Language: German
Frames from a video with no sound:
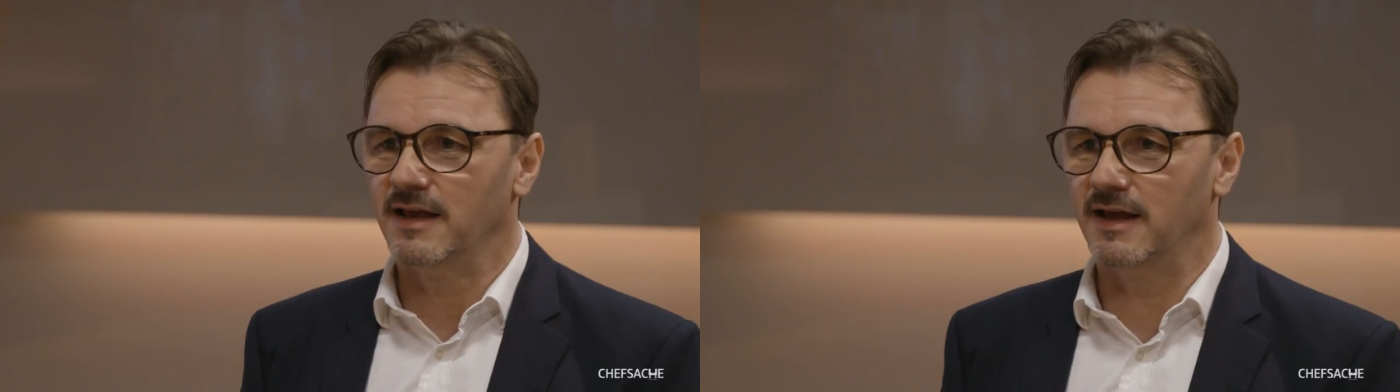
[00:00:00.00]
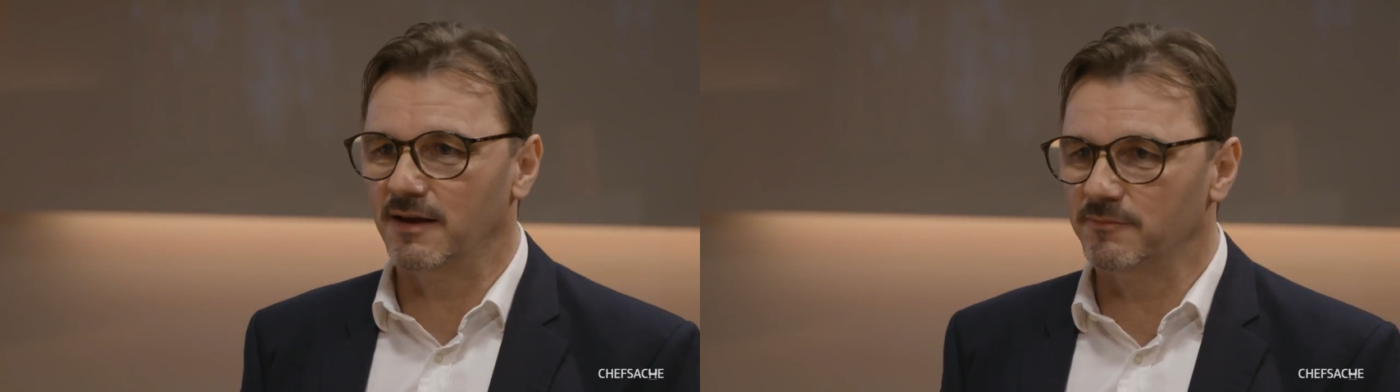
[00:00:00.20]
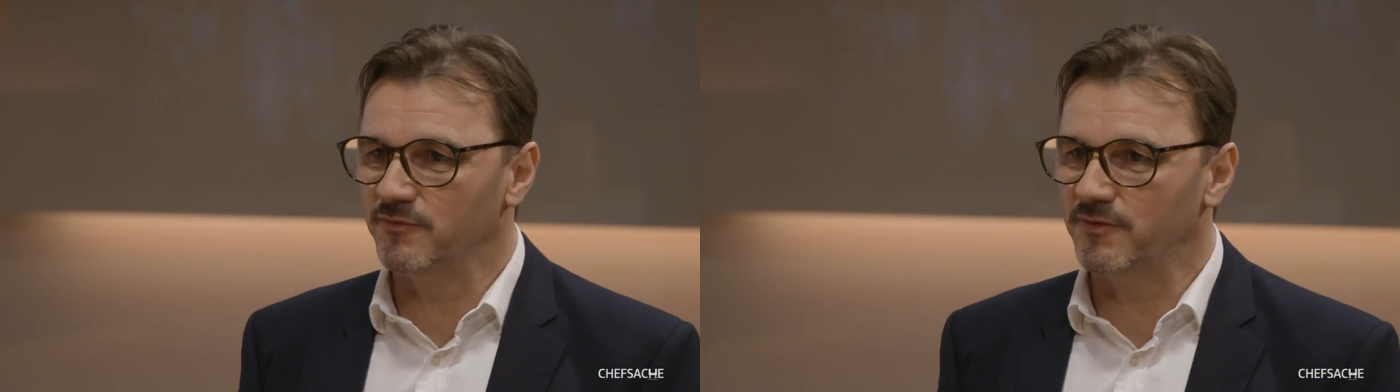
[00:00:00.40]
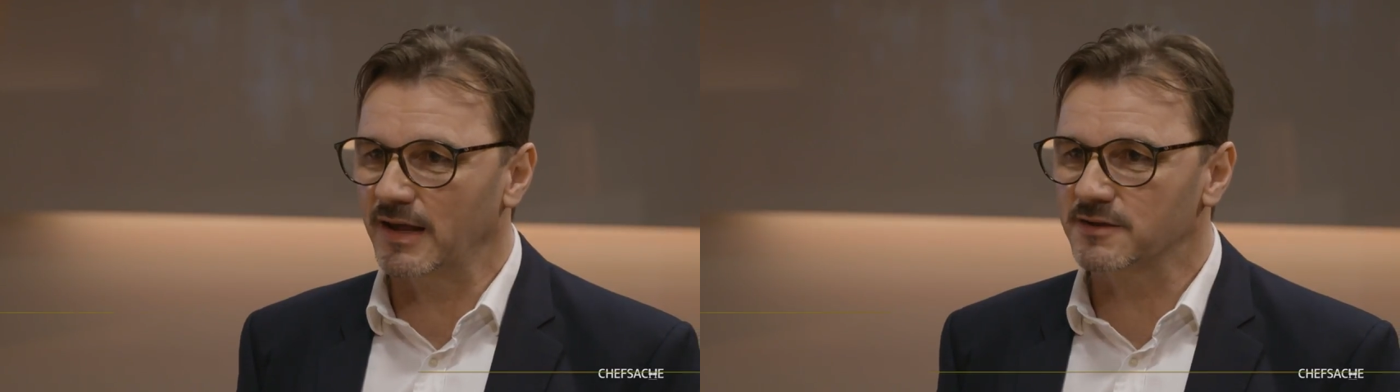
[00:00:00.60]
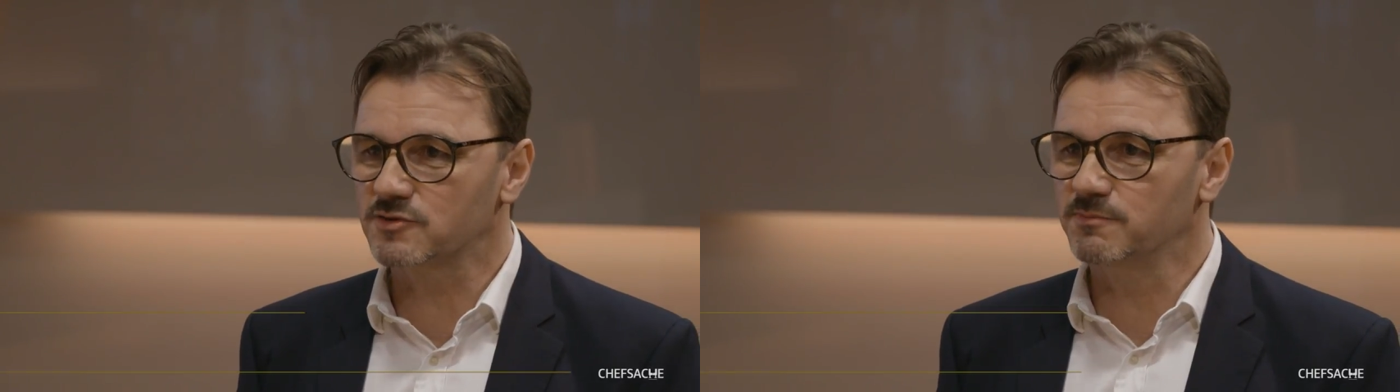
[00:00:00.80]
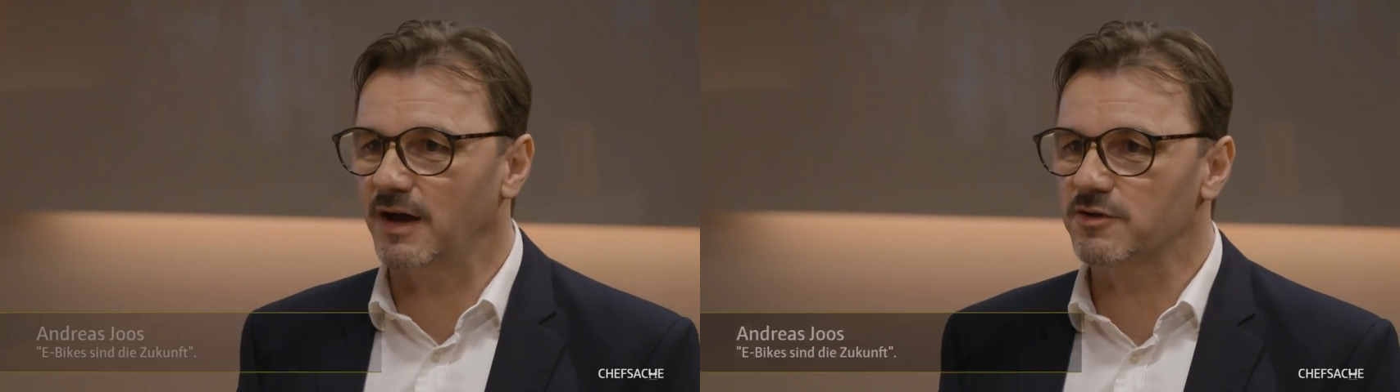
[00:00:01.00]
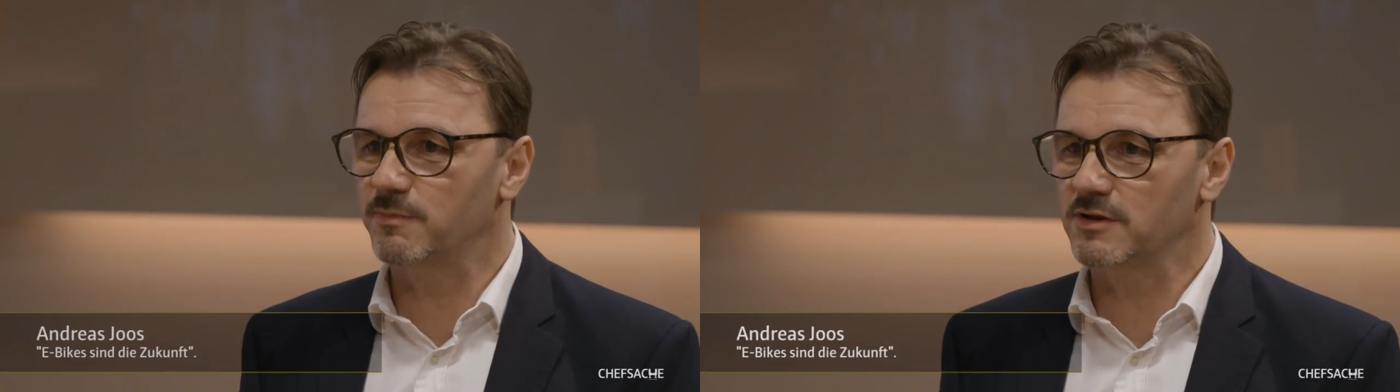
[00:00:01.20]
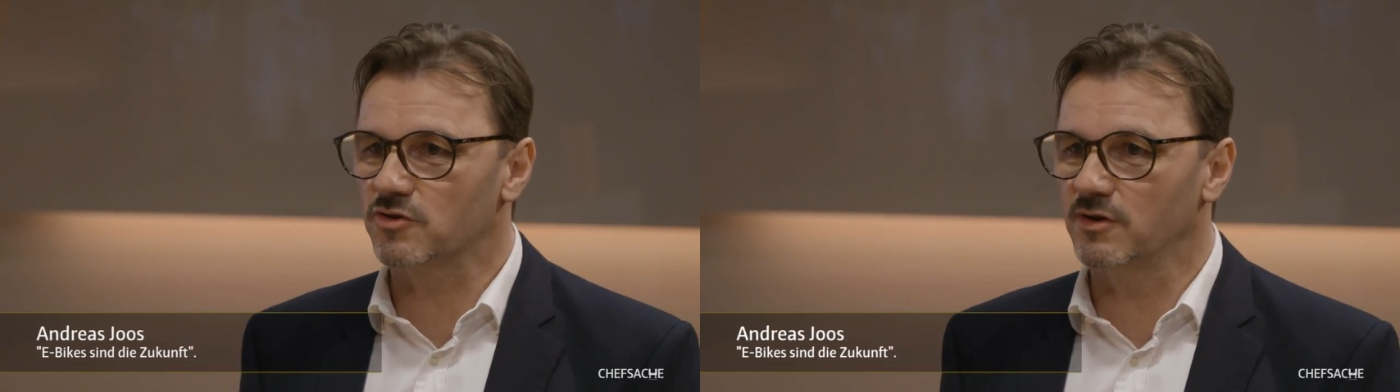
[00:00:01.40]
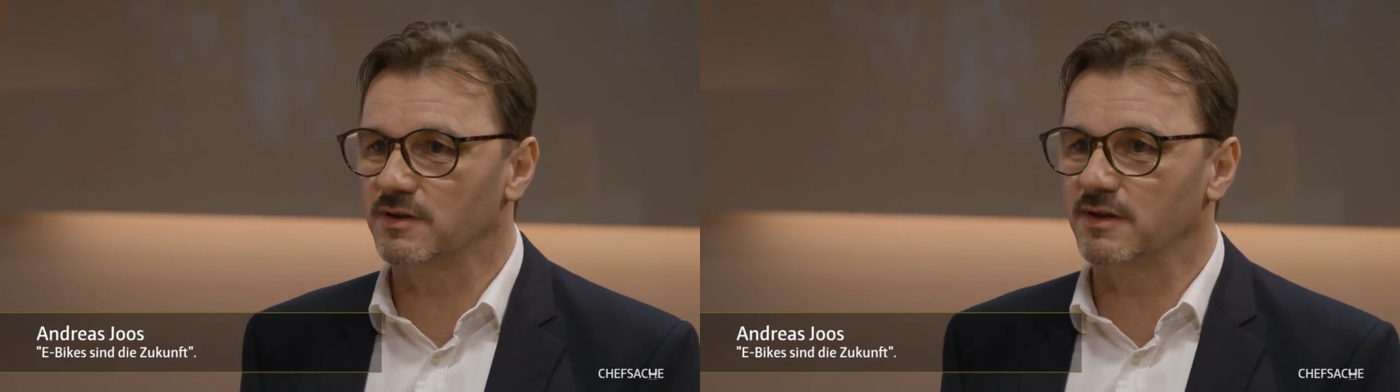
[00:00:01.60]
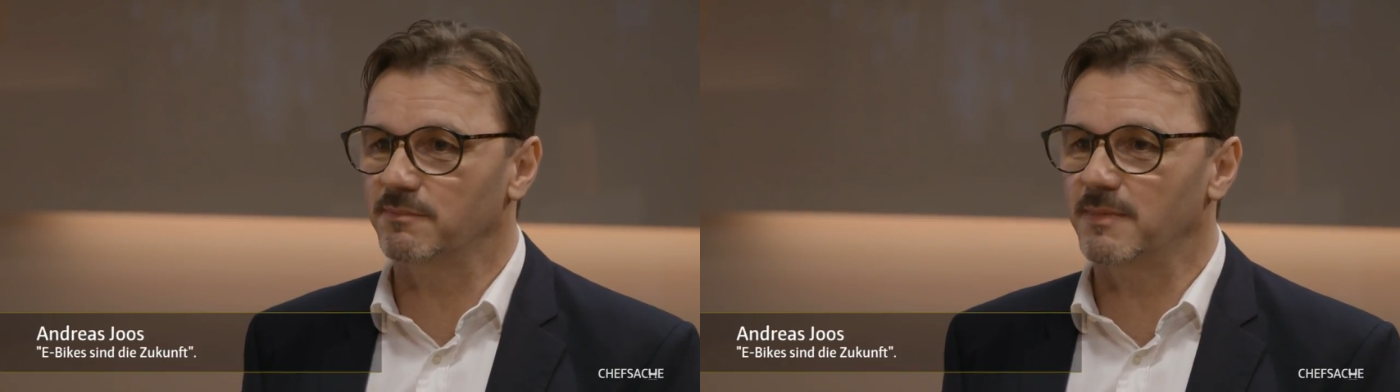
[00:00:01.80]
ähm, werden zum Beispiel schon